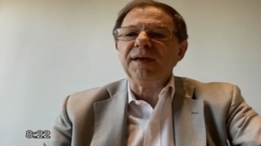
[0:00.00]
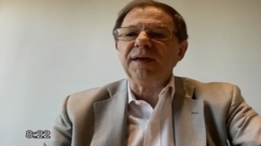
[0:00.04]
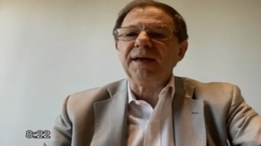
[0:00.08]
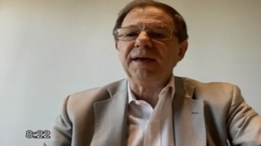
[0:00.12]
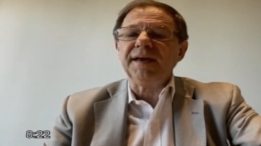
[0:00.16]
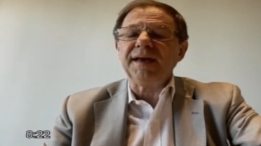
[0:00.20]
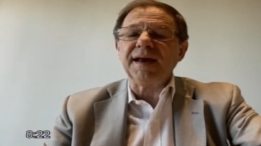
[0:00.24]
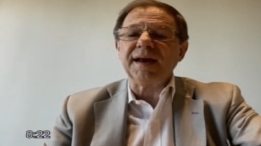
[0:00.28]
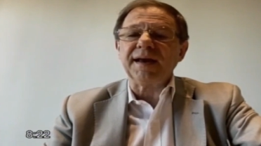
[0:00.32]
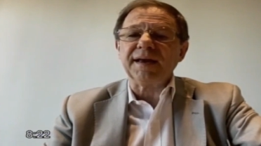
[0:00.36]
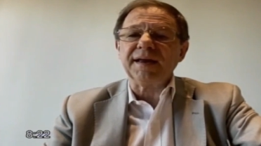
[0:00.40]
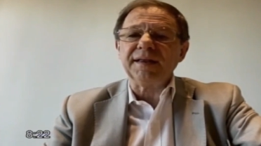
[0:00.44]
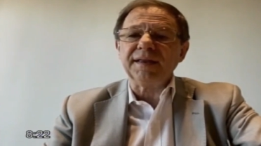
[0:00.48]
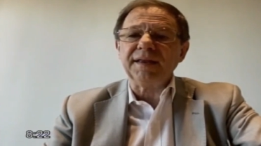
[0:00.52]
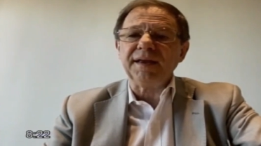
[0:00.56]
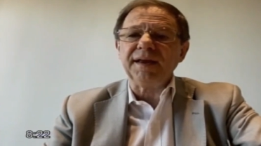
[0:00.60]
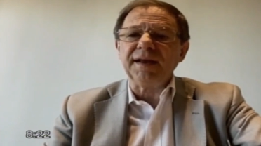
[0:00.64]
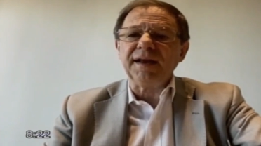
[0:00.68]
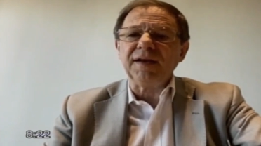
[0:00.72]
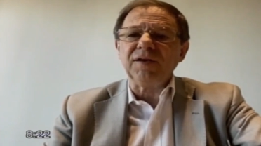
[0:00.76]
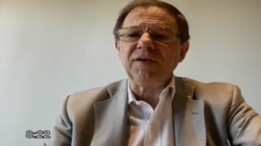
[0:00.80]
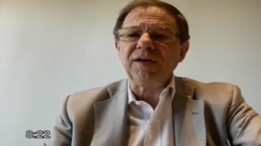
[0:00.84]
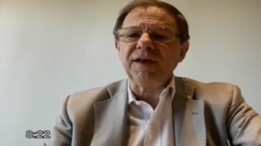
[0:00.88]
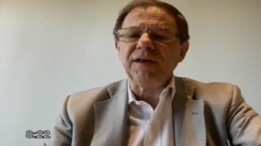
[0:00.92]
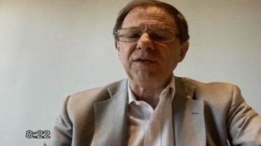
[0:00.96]
y Argentina,
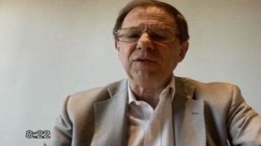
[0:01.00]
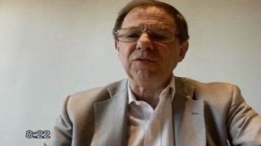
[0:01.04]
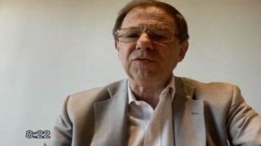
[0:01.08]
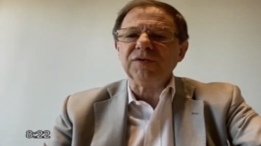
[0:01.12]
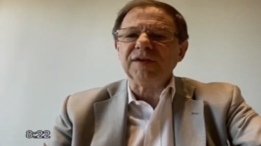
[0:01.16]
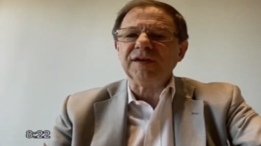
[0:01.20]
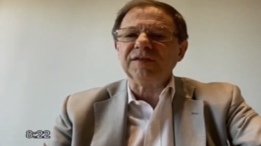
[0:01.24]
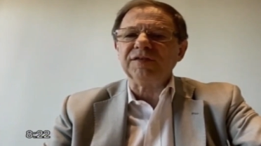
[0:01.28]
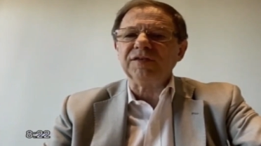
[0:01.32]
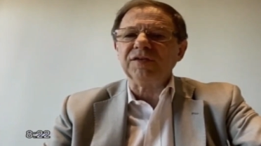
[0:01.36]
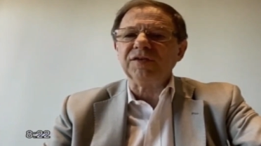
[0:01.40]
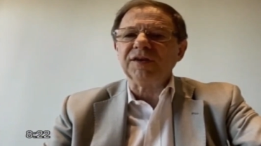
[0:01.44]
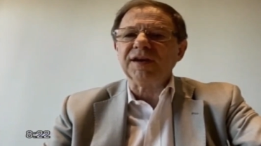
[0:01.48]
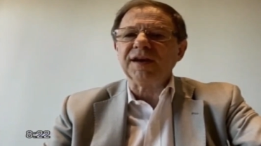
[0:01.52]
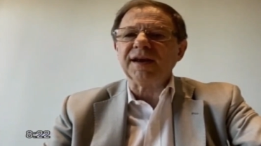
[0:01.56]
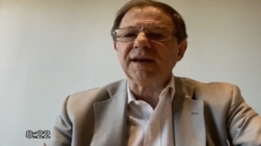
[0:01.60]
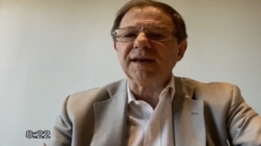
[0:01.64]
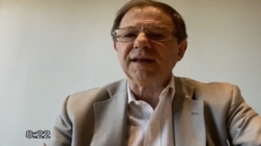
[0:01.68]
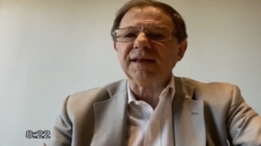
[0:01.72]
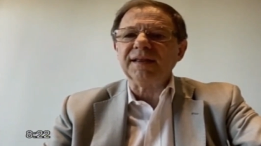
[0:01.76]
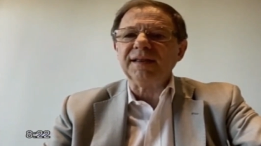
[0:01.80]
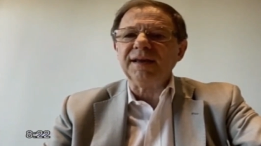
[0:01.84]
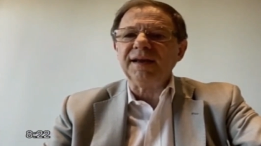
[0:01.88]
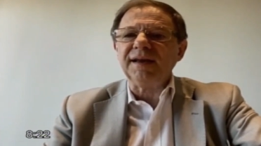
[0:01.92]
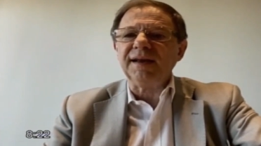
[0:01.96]
no la industria, sino que
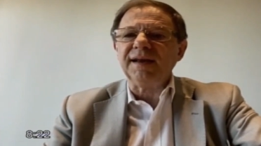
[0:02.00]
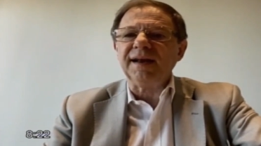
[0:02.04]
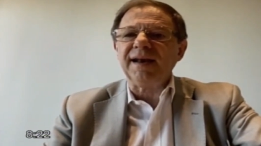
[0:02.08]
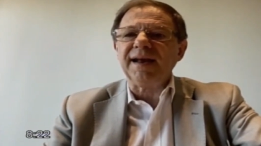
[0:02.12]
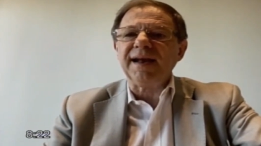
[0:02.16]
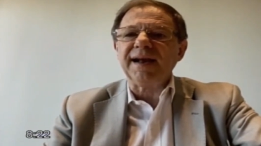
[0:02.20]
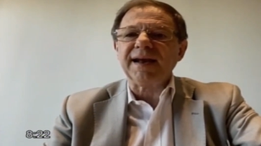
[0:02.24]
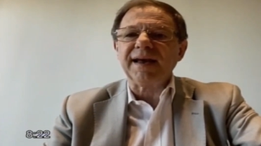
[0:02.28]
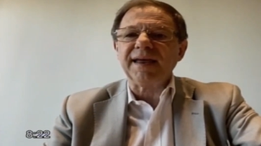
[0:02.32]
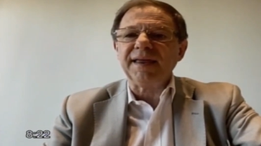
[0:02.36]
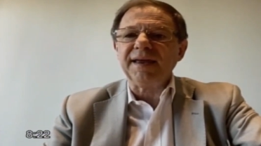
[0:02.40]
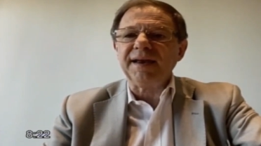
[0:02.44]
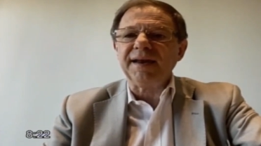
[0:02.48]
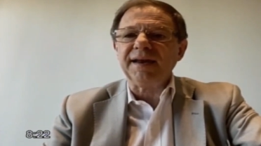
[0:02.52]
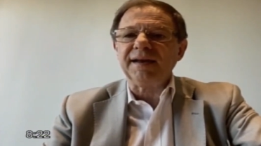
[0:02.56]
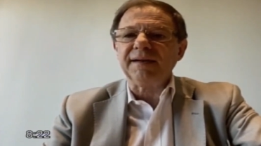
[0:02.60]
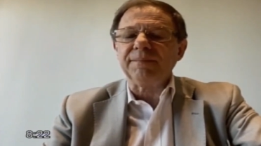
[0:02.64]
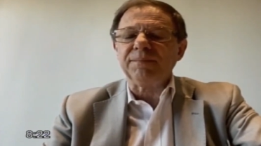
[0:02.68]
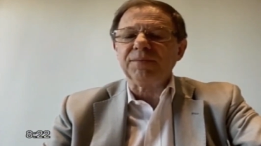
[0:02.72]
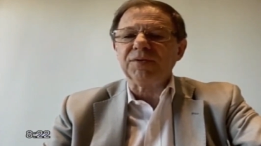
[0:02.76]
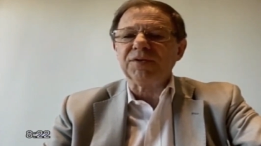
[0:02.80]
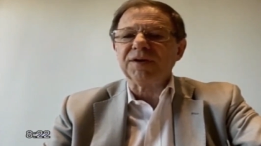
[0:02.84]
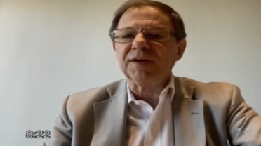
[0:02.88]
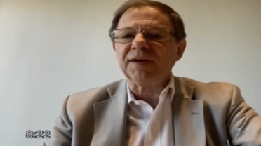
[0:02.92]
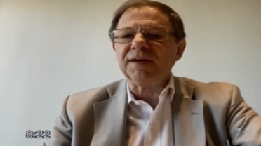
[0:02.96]
Argentina, la cadena,
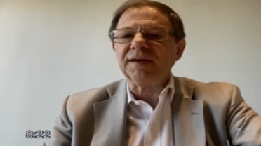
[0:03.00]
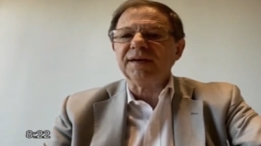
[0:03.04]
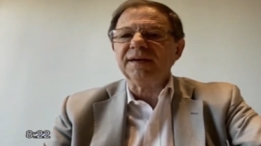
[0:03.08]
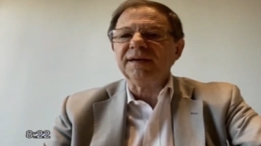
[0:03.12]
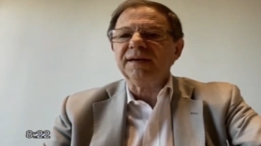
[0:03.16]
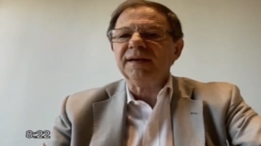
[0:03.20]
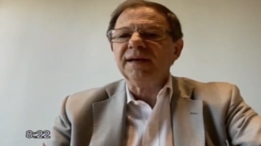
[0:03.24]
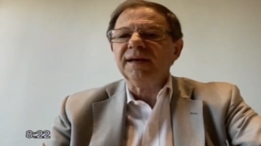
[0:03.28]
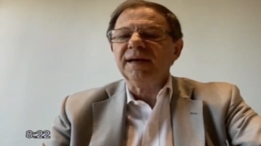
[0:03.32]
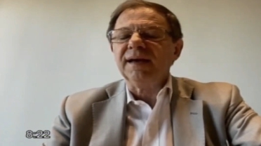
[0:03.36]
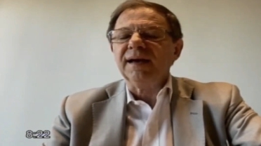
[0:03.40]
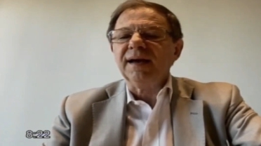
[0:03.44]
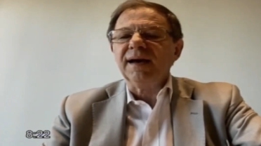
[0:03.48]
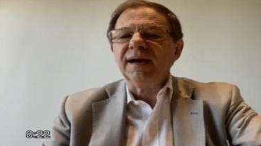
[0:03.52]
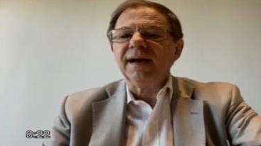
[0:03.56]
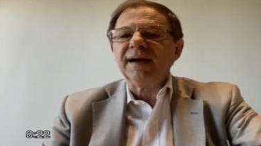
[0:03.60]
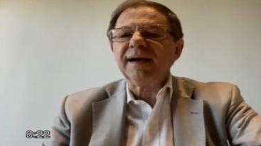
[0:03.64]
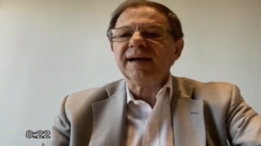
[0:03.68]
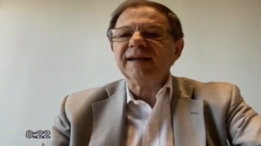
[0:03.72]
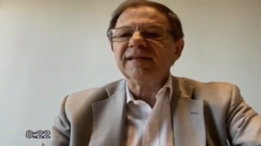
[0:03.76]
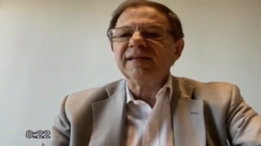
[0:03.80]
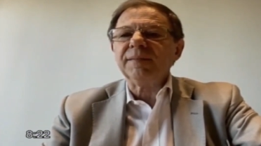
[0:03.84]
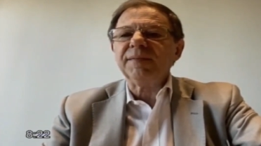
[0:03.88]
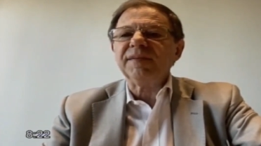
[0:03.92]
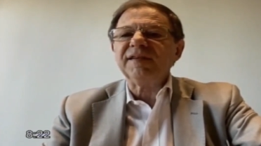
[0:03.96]
porque acá
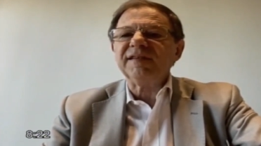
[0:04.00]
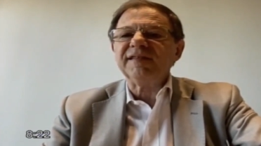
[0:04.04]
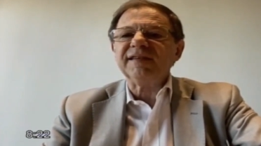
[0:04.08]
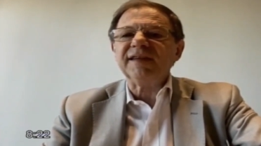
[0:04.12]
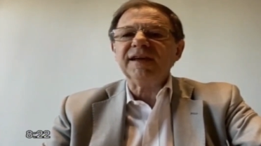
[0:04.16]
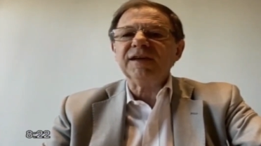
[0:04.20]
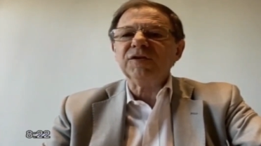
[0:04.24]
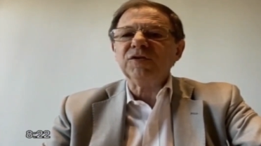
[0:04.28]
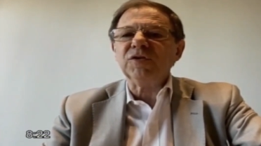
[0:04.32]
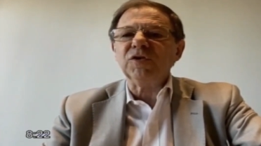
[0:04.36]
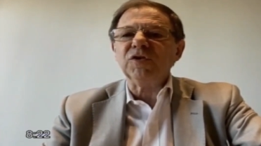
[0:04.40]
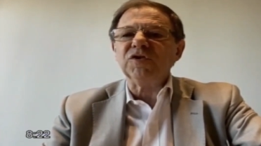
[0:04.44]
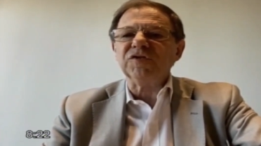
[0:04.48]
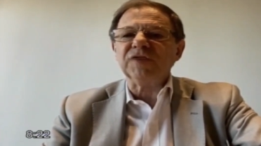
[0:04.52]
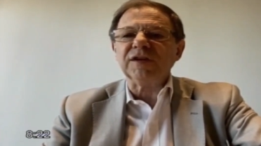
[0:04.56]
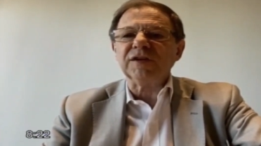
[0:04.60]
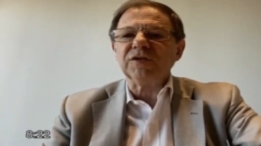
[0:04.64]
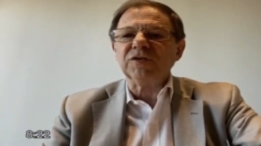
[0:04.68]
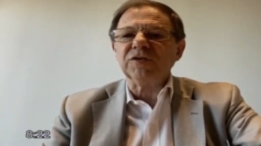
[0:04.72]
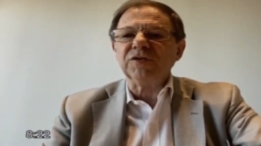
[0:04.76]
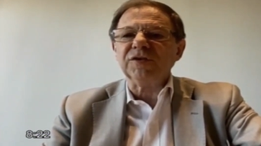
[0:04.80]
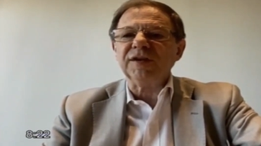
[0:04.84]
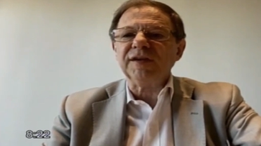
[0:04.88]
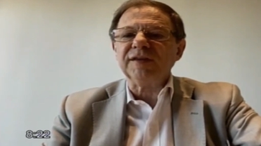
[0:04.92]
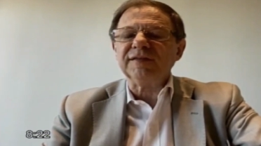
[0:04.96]
se precisa de todos los
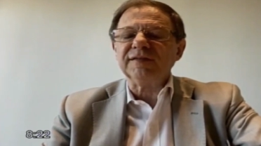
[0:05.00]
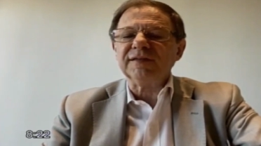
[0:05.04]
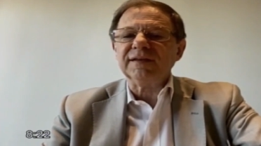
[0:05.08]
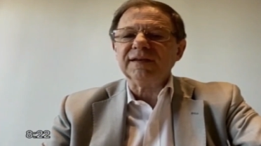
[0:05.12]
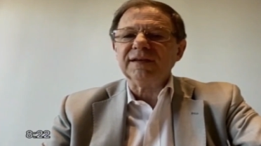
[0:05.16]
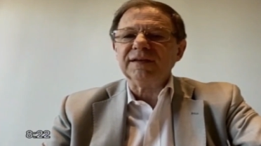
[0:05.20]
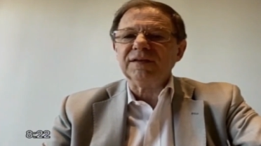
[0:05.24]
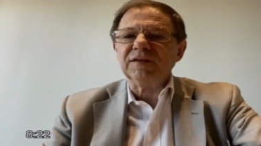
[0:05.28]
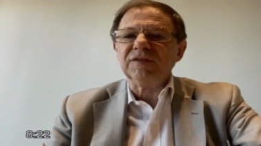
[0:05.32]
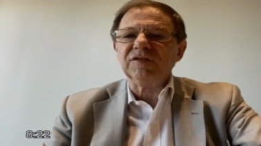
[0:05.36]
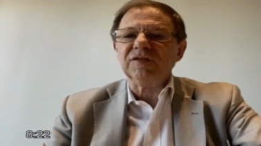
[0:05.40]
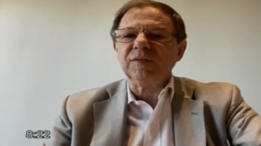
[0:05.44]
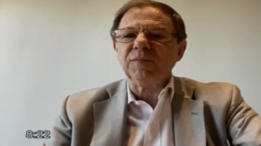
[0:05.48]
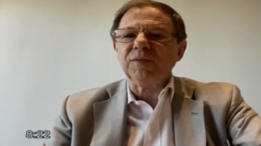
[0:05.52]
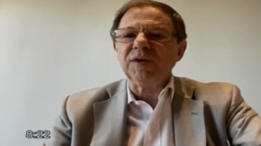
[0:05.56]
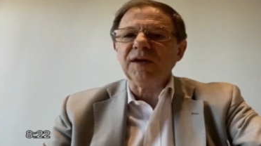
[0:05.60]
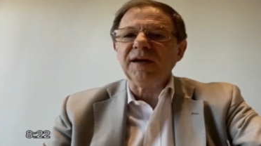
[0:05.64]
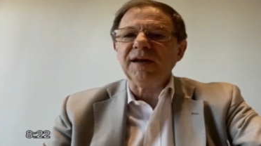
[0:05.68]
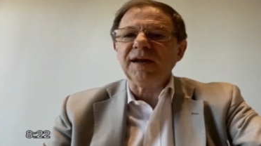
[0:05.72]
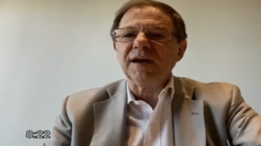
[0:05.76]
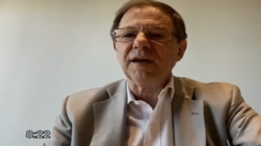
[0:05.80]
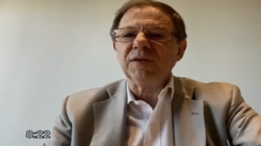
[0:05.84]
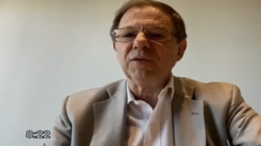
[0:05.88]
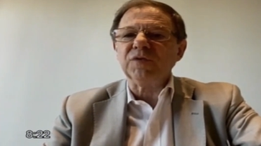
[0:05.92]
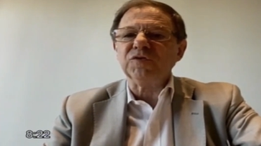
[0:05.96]
actores, no se puede
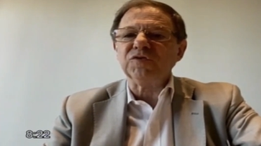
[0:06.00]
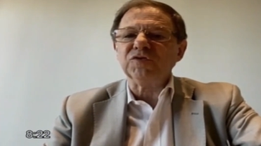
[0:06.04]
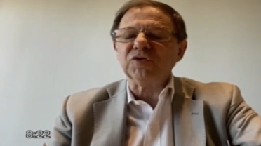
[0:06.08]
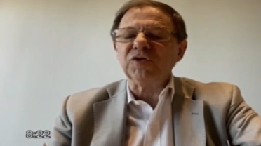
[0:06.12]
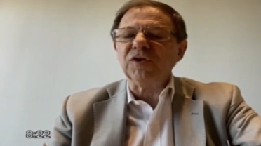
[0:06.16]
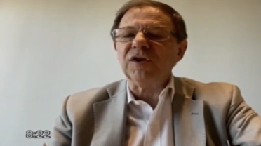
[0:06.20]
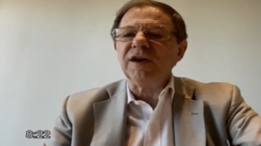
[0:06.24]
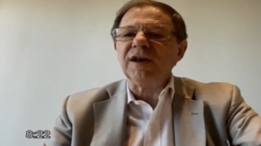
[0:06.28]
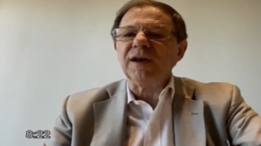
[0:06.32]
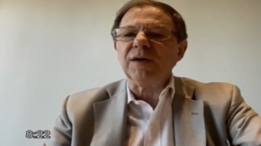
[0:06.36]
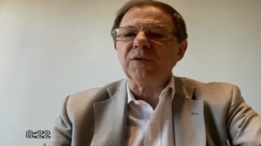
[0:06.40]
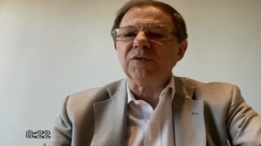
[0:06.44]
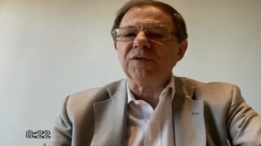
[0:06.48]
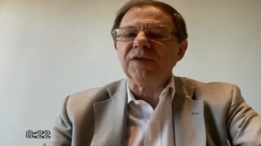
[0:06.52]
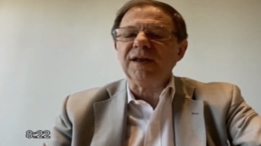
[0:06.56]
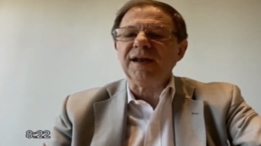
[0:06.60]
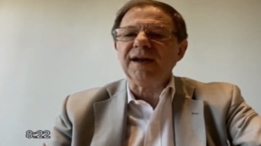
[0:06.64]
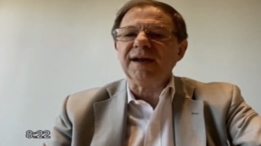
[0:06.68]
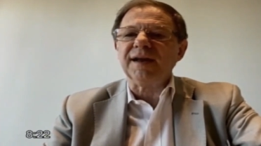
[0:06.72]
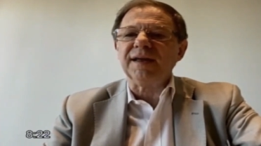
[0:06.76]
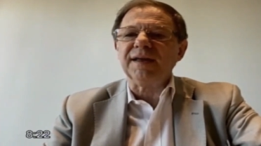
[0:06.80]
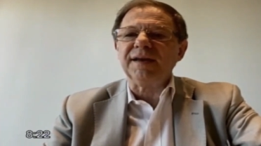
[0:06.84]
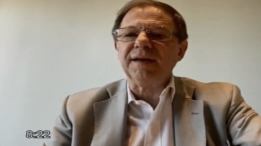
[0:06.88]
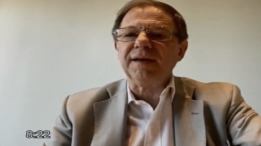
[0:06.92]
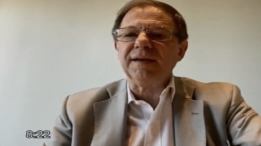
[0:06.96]
hablar de un solo eslabón de la
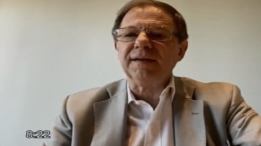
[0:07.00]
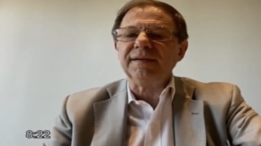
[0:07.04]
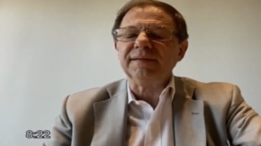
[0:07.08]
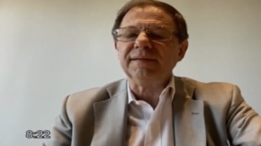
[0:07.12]
cadena.